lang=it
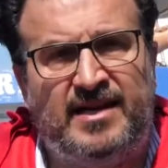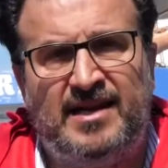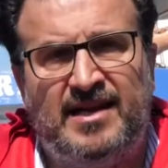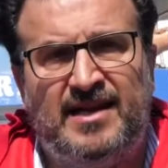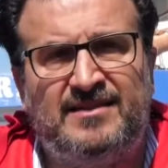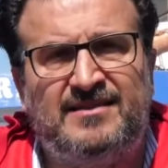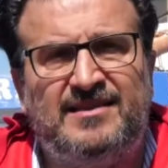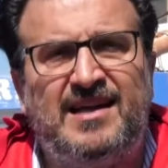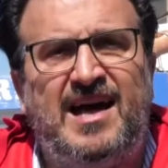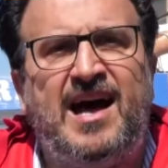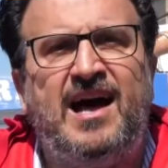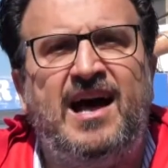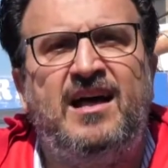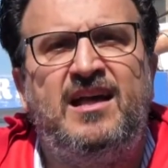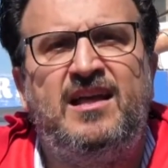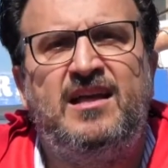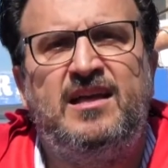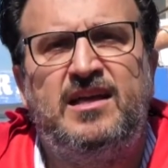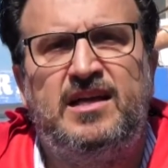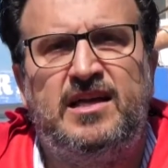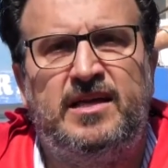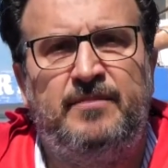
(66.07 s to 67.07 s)
in realtà
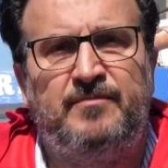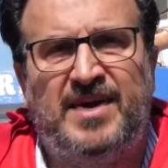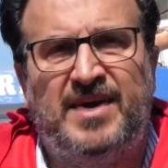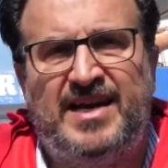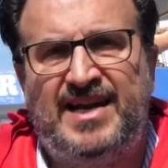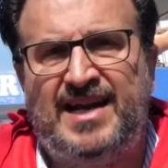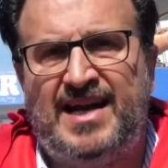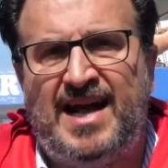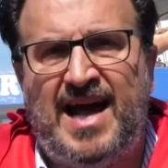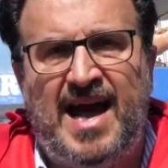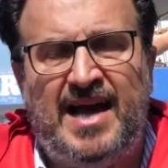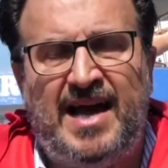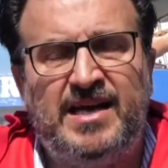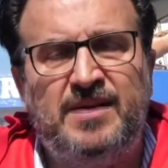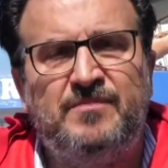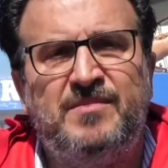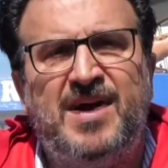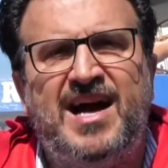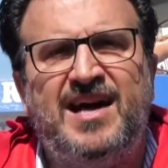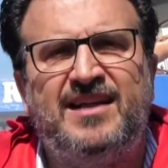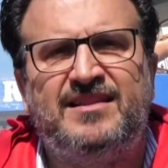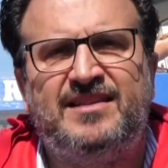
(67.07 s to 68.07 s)
in maniera
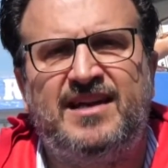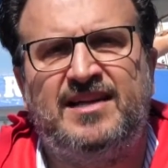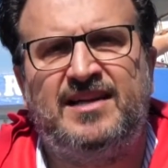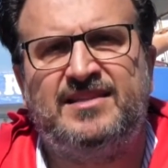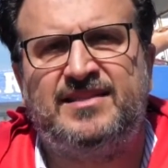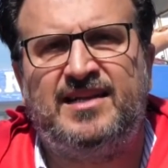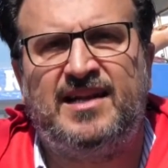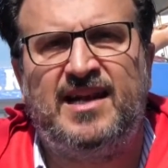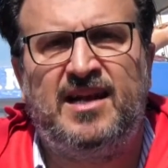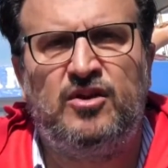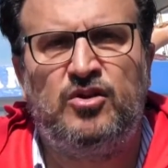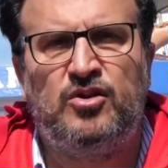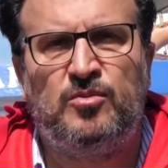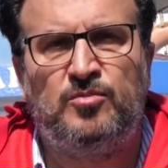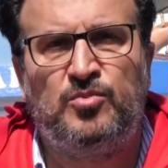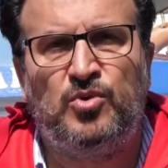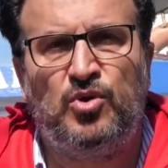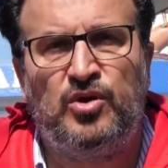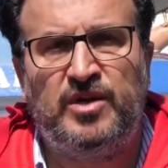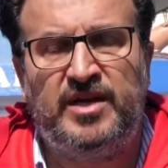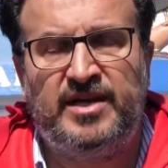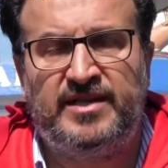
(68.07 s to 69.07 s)
animata saranno
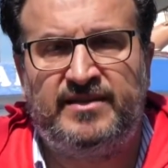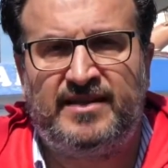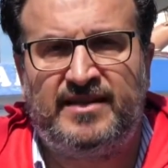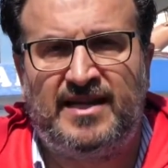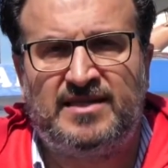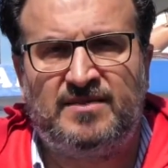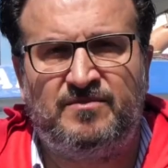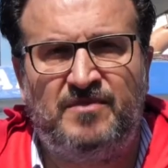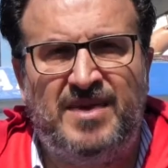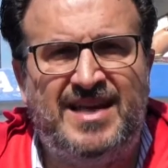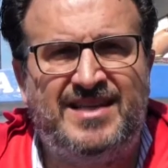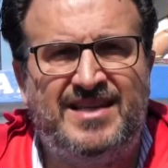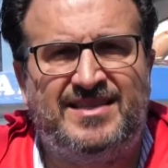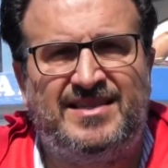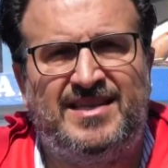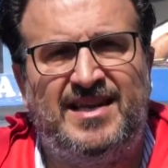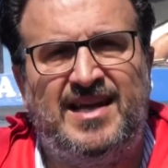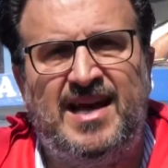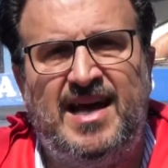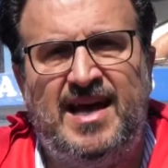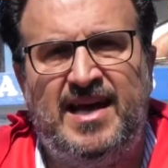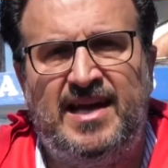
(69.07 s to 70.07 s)
poi
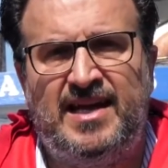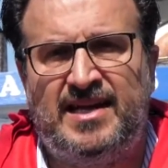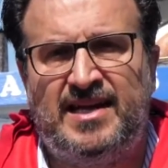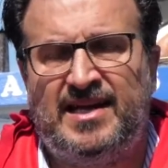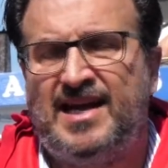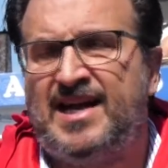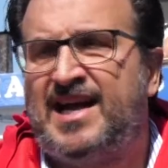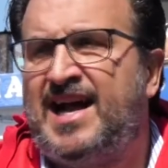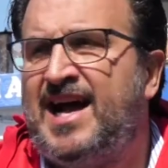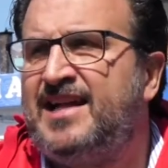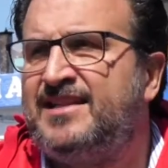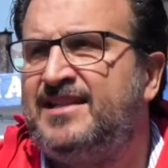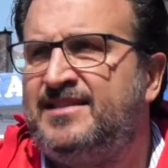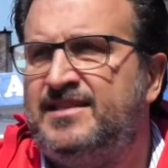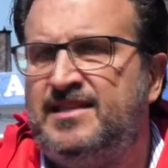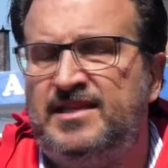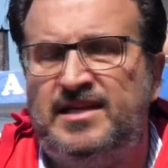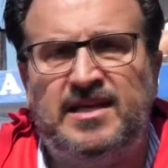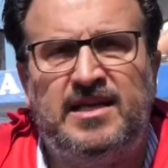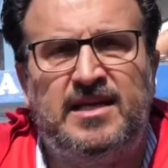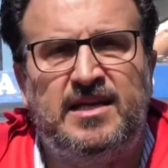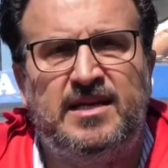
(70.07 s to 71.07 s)
trasmesse ai
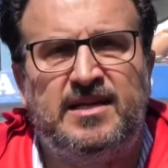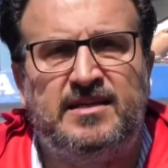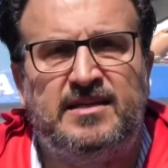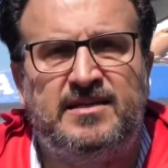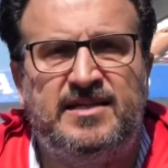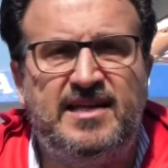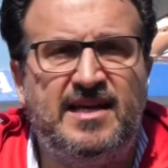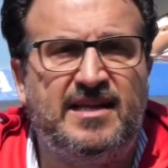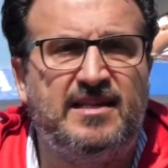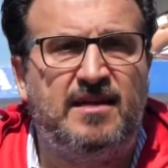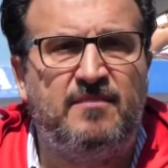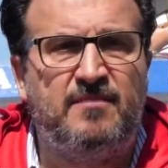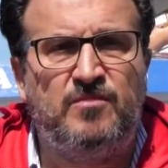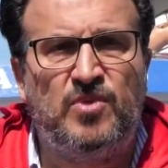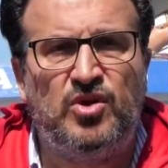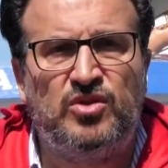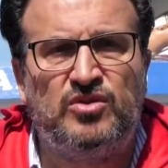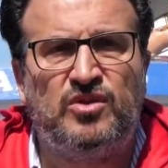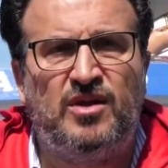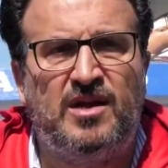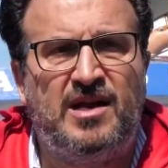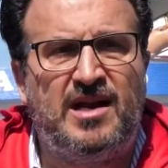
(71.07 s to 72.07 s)
ragazzi sia del
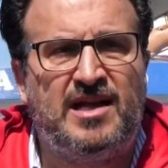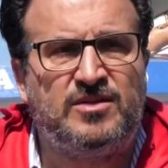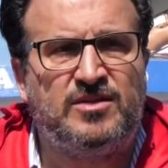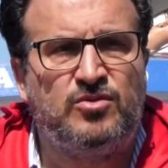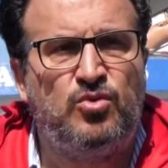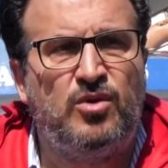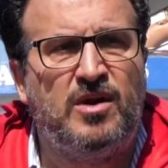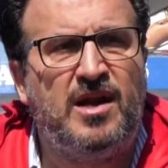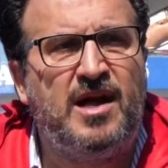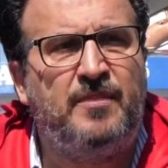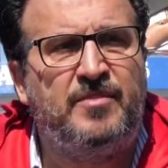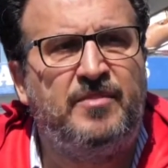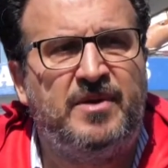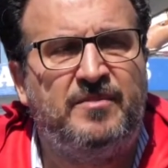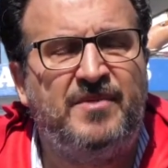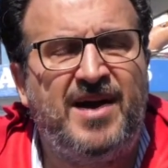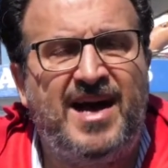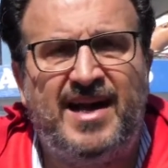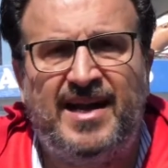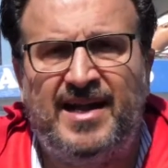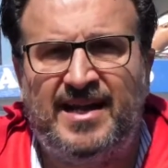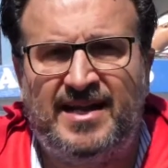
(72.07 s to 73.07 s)
mondo della scuola
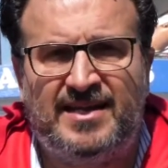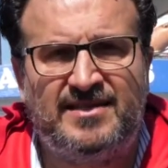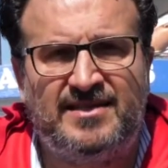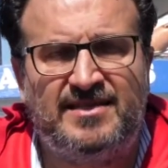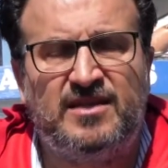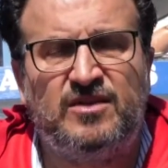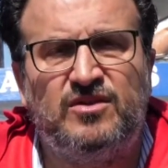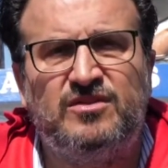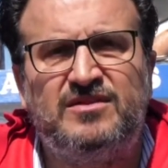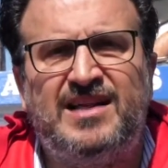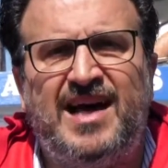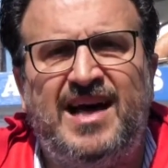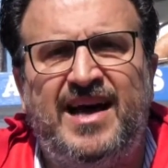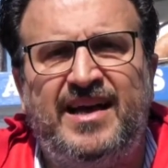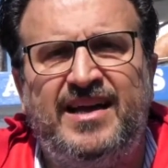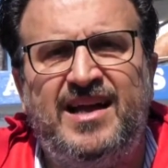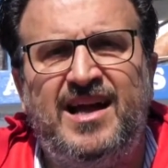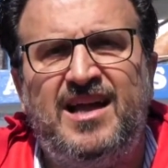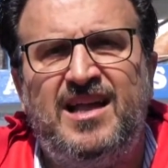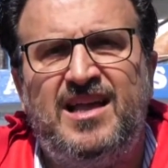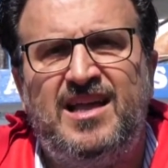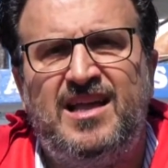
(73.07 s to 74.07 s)
primaria che
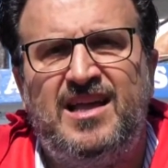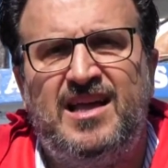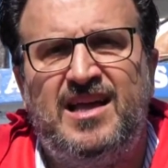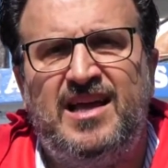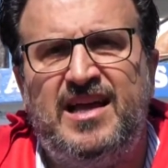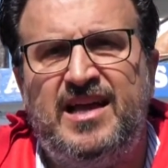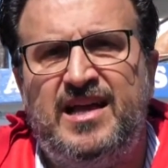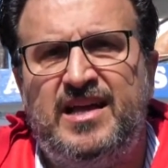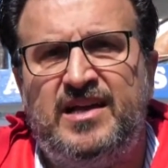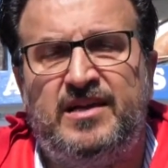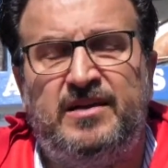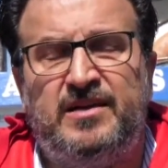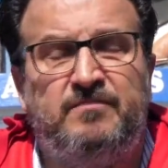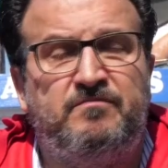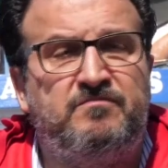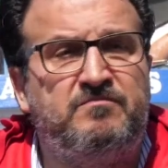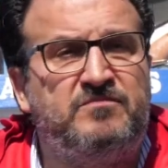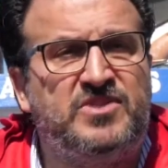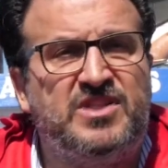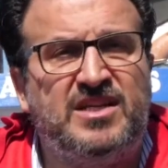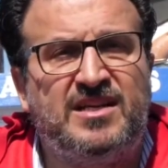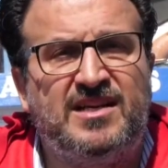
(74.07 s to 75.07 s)
secondaria e
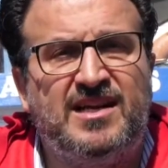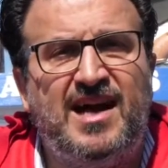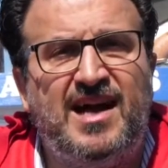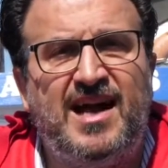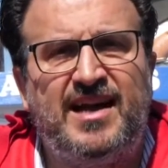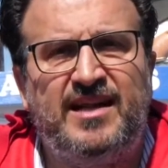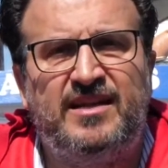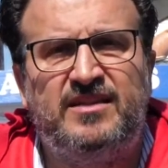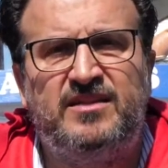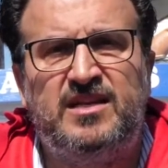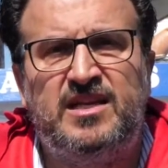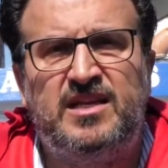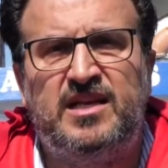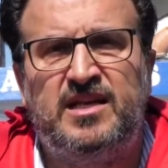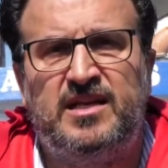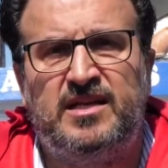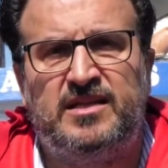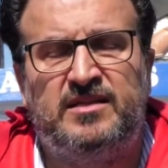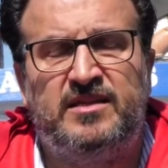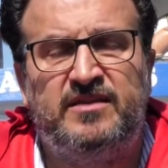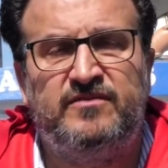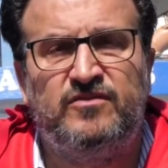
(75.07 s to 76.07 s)
ehm, cercare
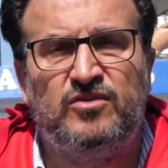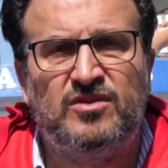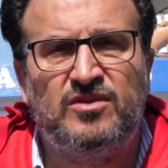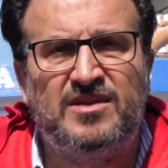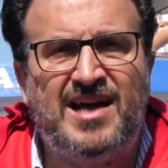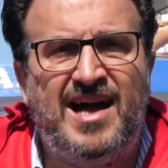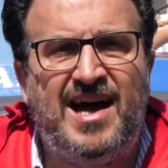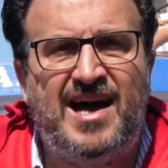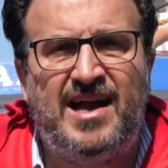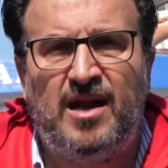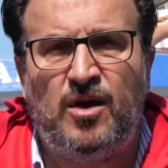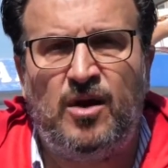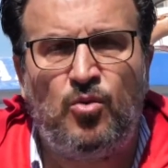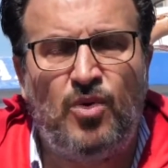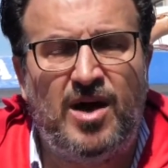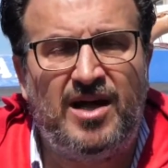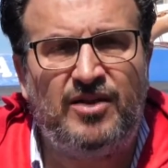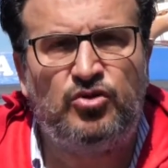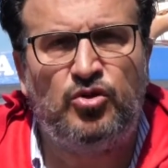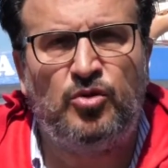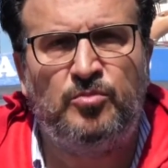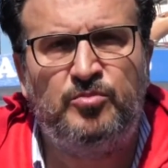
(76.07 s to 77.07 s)
di divulgare
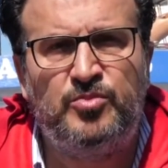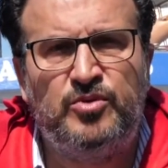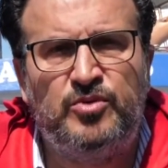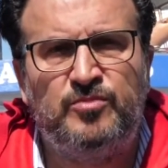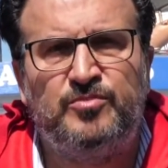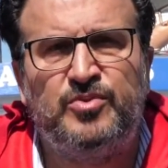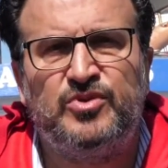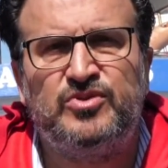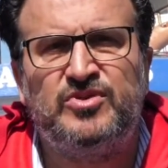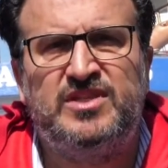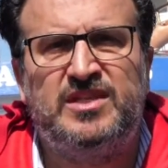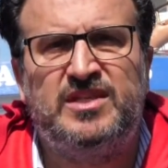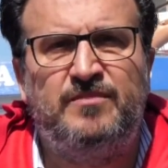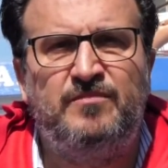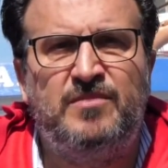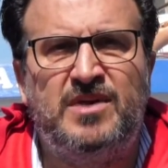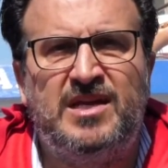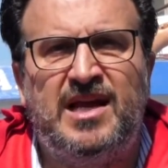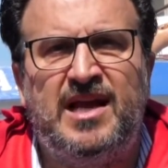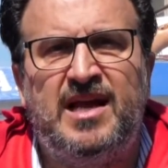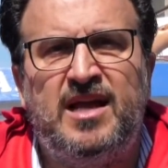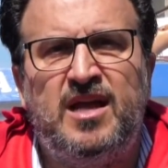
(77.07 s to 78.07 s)
quanto più
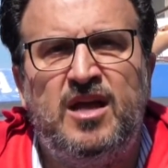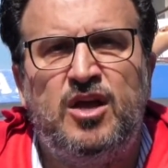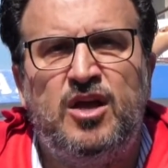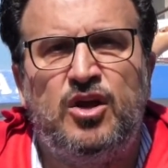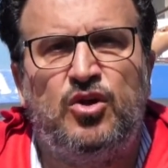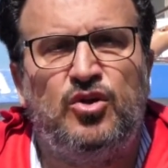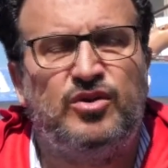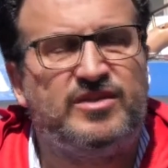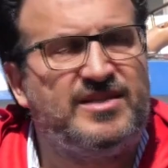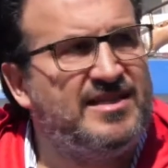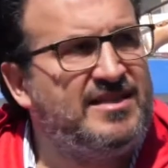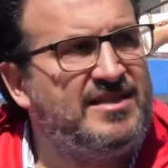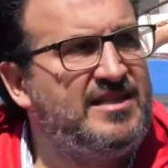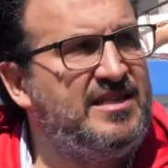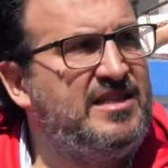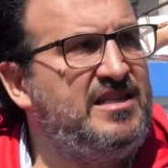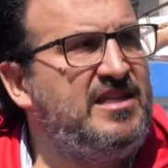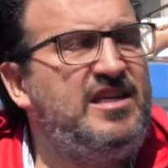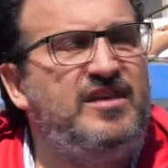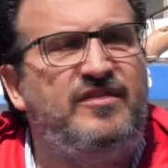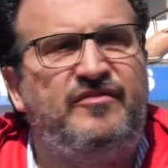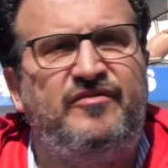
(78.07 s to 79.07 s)
possibile cosa
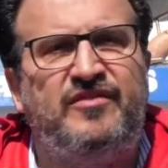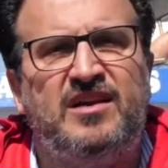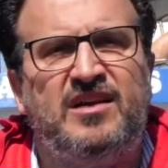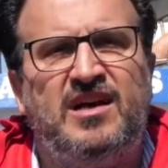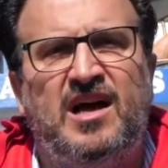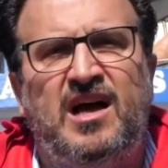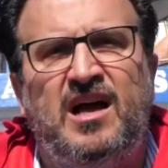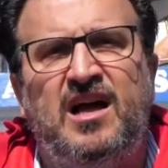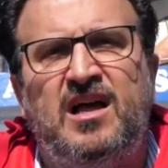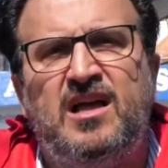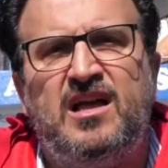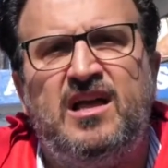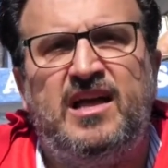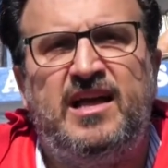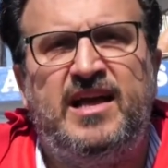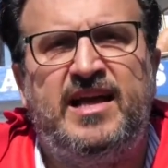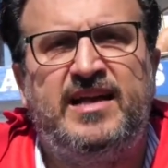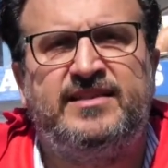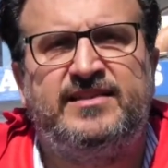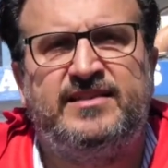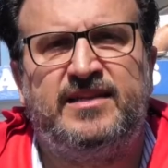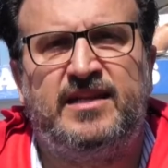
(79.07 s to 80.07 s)
significa
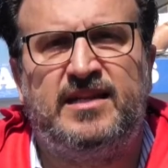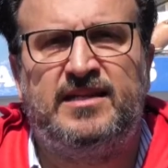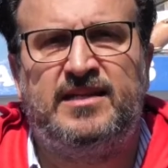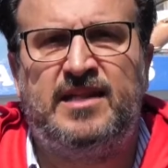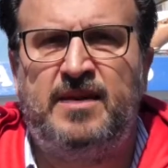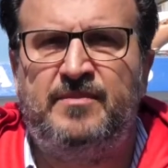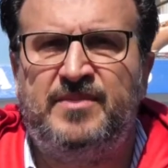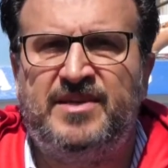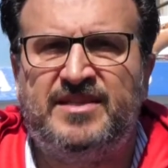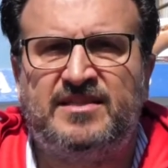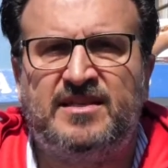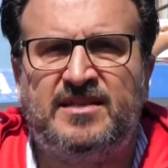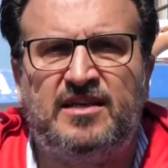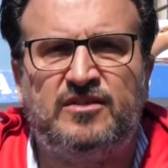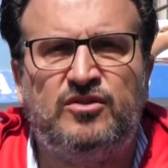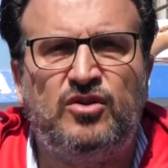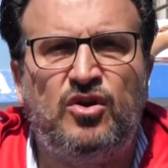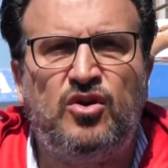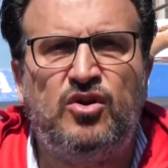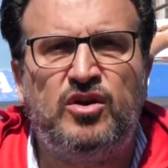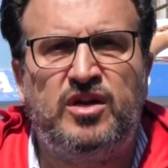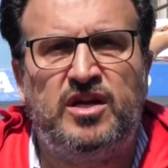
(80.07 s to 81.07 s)
essere dei
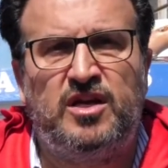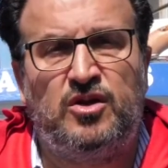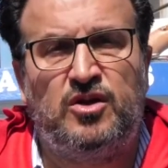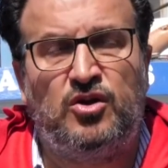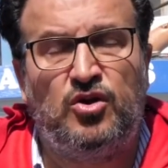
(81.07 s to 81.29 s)
pescatori,